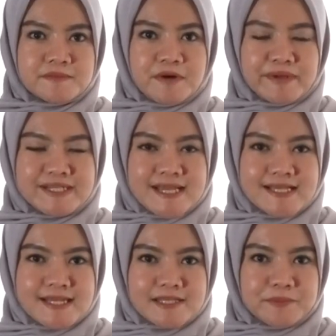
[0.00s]
Pemirsa
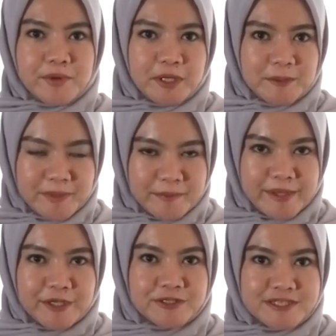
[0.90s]
Satpol
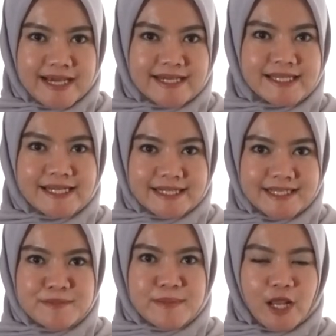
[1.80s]
PP Kota
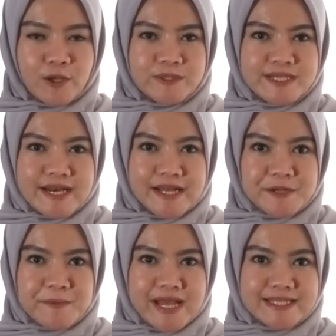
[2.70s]
Kediri melalui dana
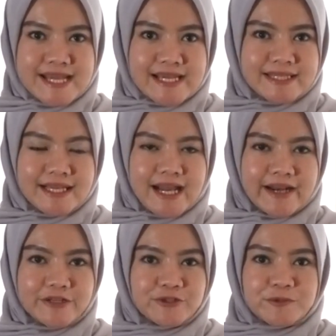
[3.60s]
DBHJAT kali
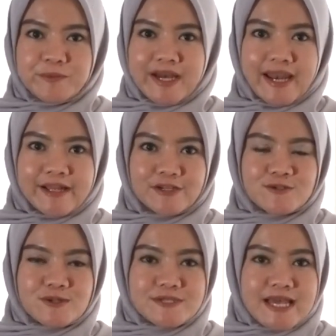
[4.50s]
ini turut menggelar
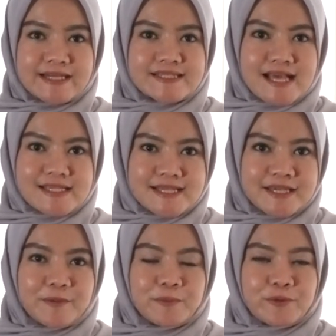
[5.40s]
sosialisasi
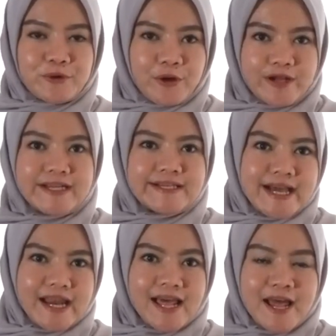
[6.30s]
gempur rokok ilegal